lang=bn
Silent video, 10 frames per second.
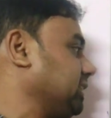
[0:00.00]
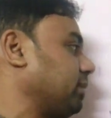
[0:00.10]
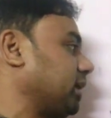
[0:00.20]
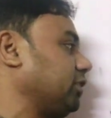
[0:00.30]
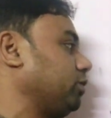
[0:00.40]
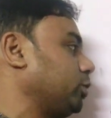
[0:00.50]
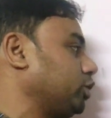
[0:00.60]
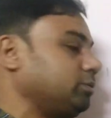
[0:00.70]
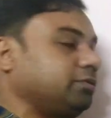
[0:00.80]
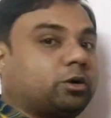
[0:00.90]
যে মাটির উপর
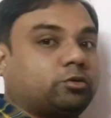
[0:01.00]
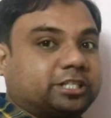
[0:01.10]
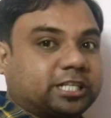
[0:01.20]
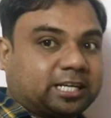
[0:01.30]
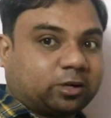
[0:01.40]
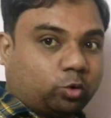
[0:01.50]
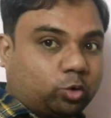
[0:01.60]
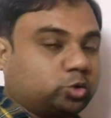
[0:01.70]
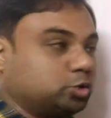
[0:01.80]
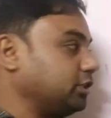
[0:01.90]
তুমি ফাউন্ডেশনটা
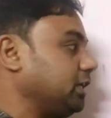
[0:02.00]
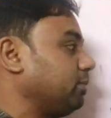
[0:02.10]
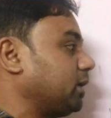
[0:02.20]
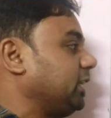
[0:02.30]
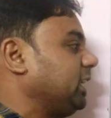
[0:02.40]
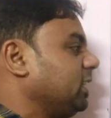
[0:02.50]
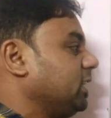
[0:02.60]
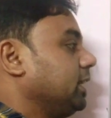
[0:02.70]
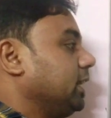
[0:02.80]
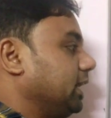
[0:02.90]
করছো সেই মাটির
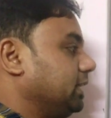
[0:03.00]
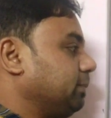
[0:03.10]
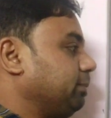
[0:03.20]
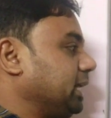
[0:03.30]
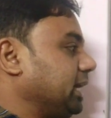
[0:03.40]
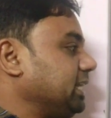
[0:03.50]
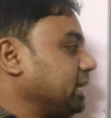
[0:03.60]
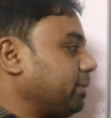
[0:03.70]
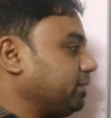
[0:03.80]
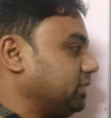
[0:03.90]
যে বিয়ারিং
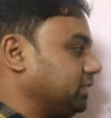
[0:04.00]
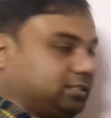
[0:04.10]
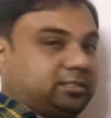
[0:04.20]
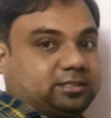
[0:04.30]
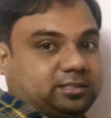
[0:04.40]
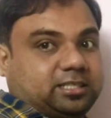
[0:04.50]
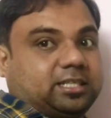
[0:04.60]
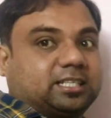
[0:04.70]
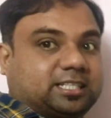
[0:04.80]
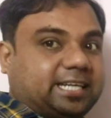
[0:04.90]
ক্যাপাসিটি
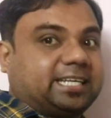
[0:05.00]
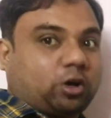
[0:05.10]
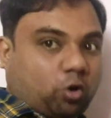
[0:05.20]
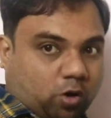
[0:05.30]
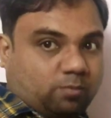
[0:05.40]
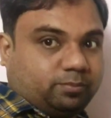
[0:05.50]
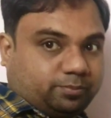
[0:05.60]
সেইটা কম